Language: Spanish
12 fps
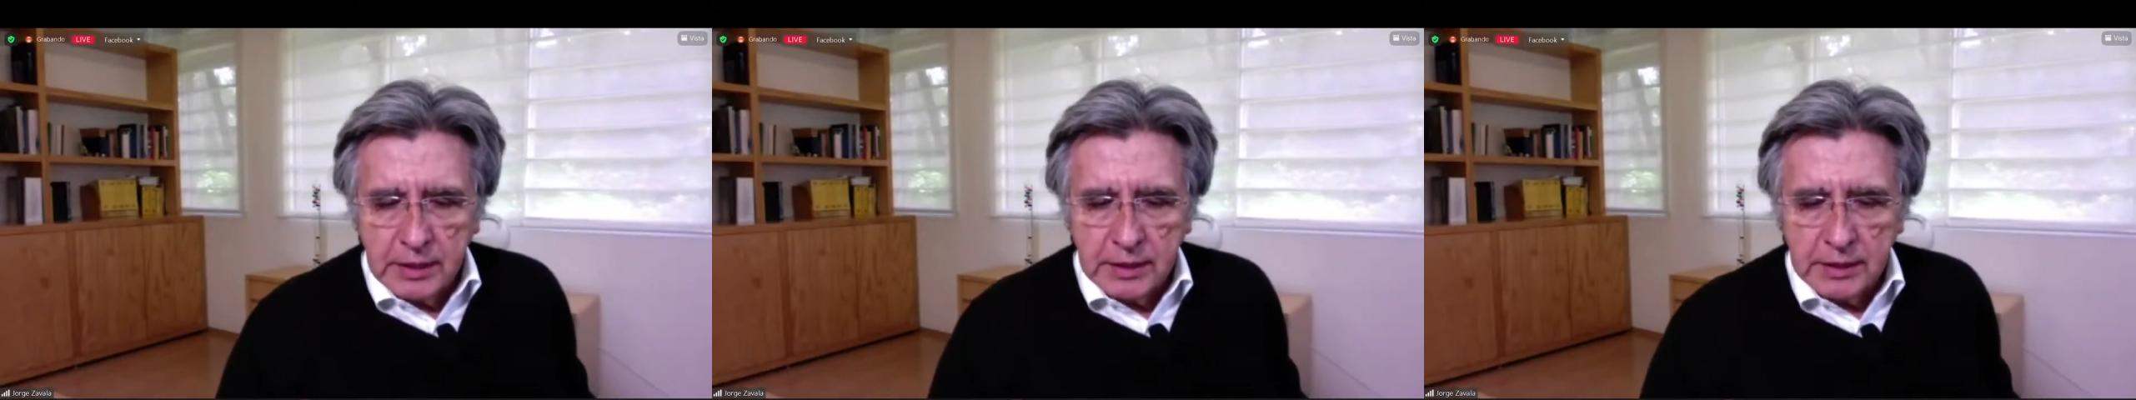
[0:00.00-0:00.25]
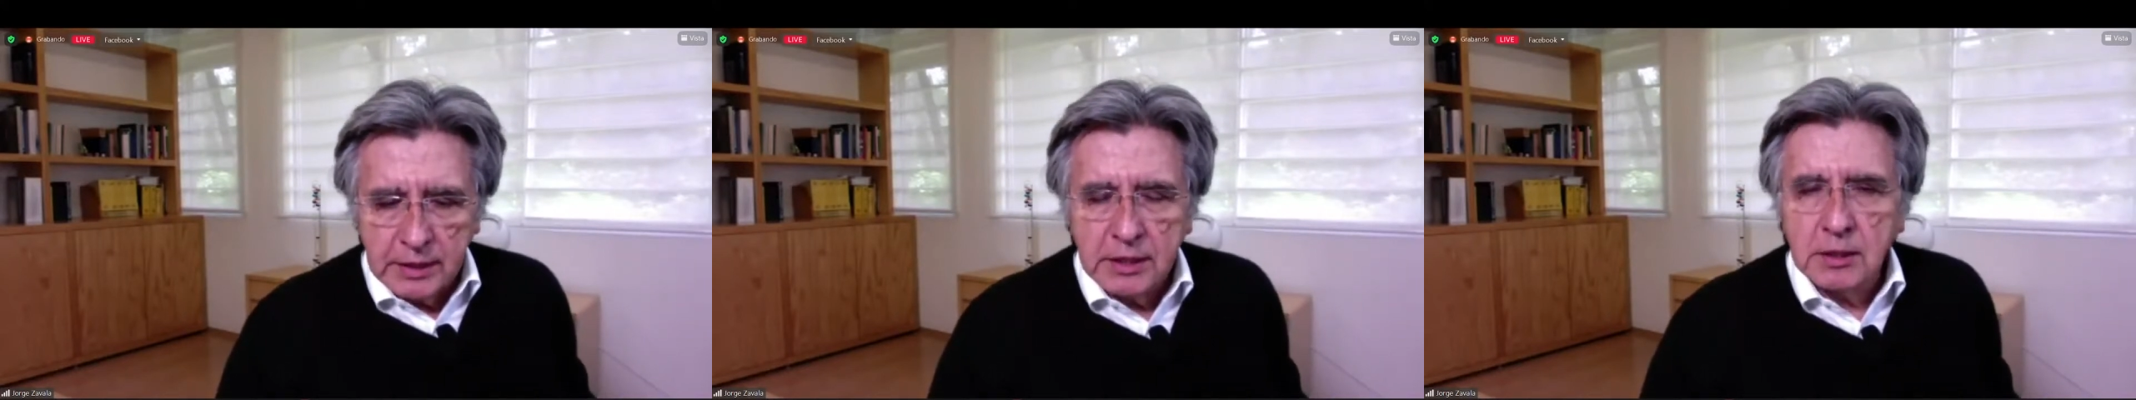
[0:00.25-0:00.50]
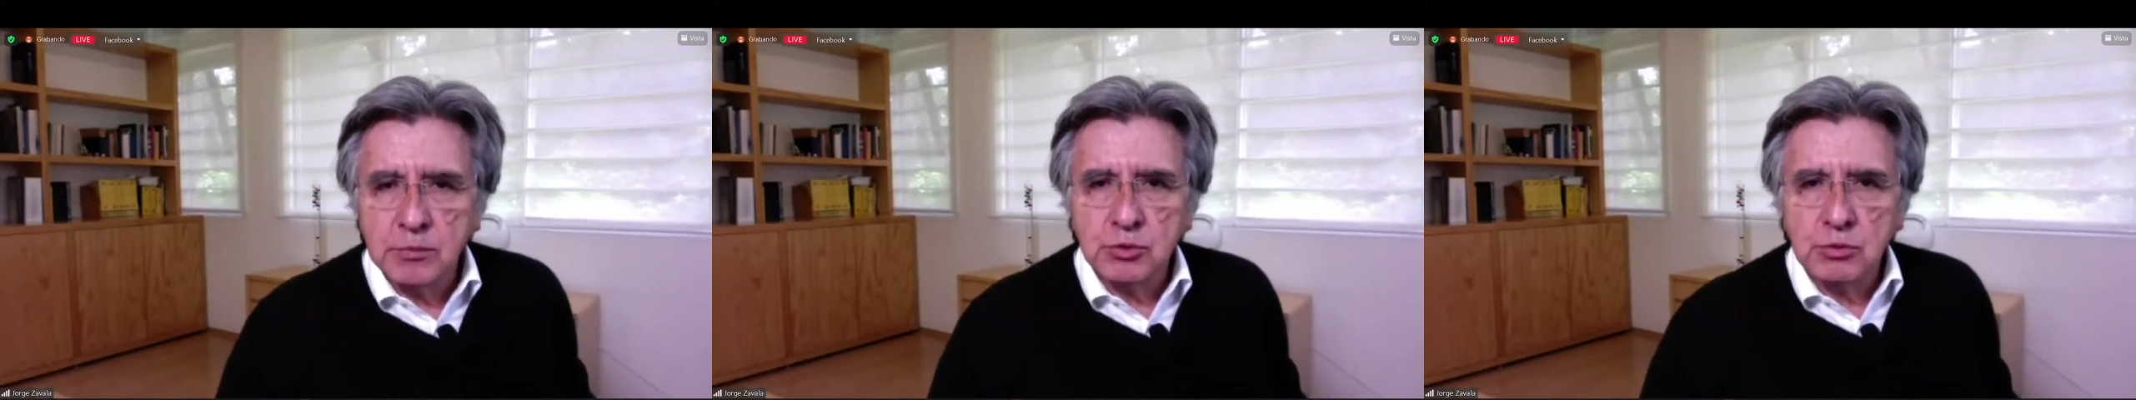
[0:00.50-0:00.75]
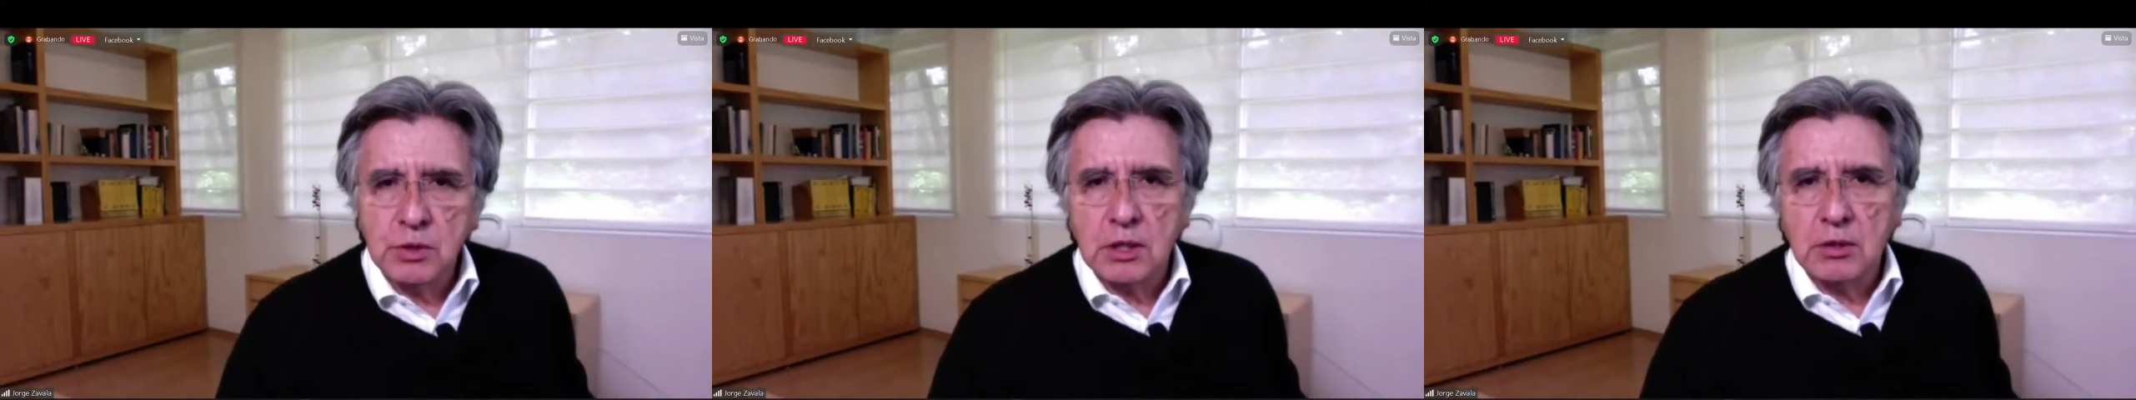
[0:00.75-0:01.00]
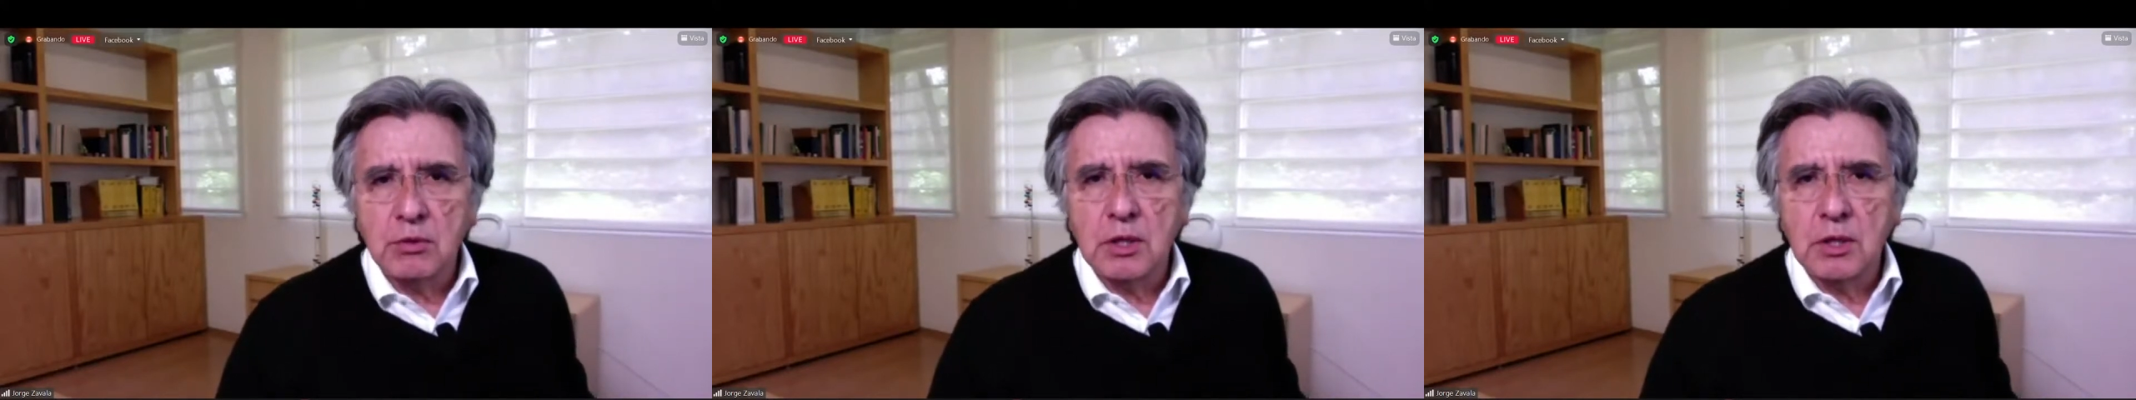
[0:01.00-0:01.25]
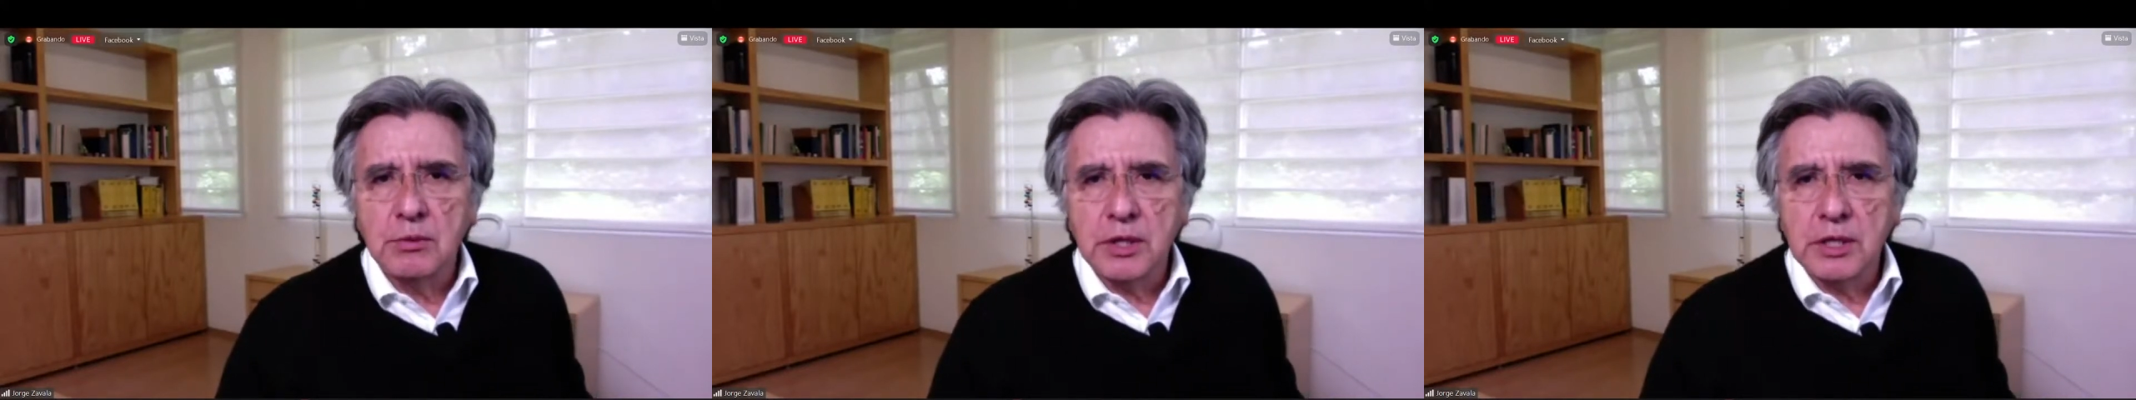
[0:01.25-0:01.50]
que tengamos una
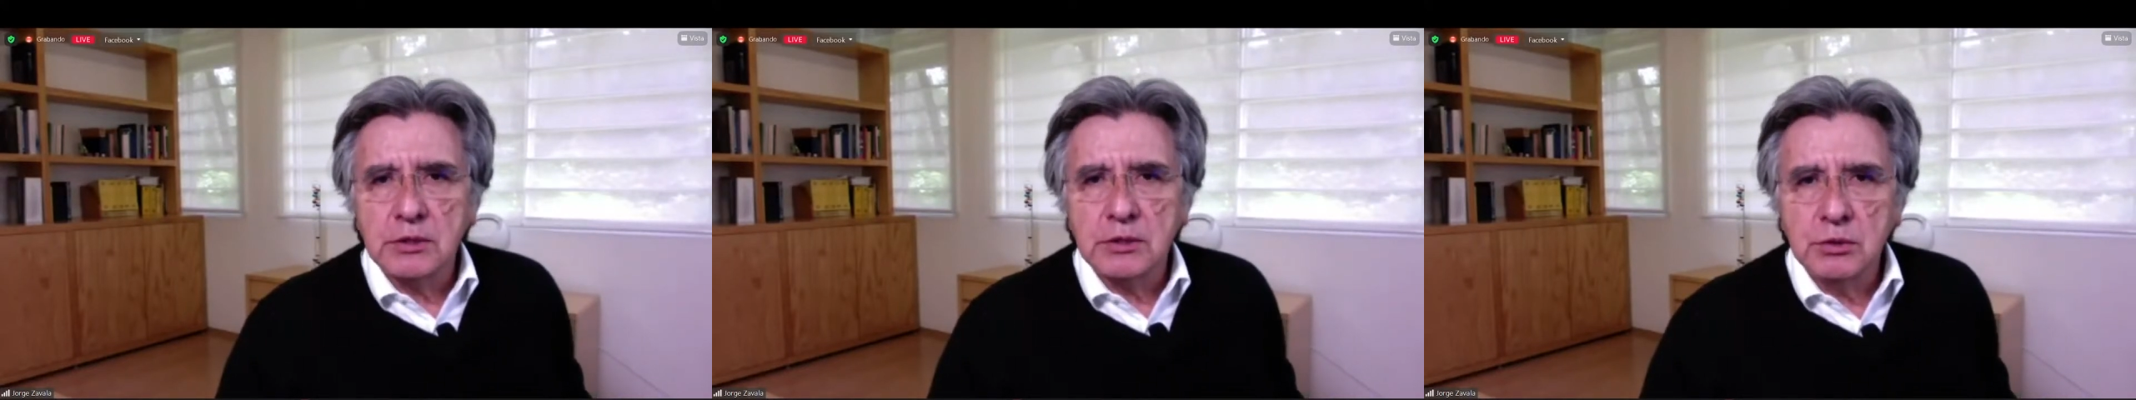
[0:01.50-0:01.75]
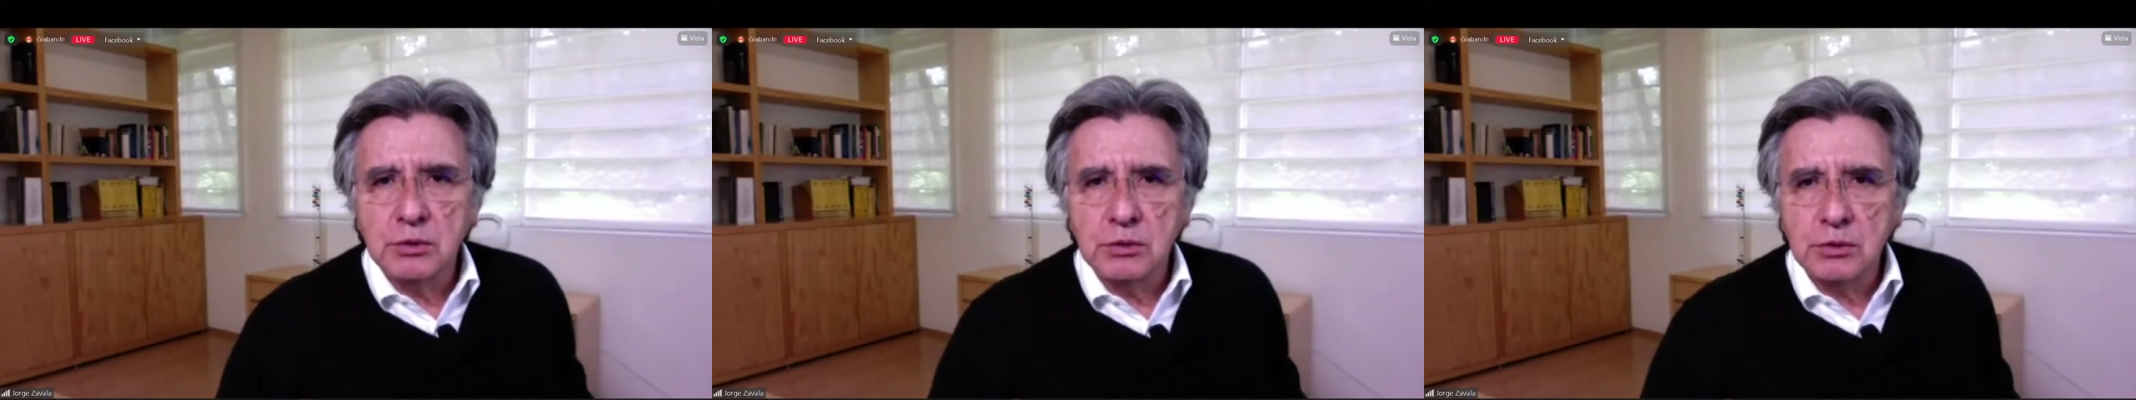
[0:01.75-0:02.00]
colaboración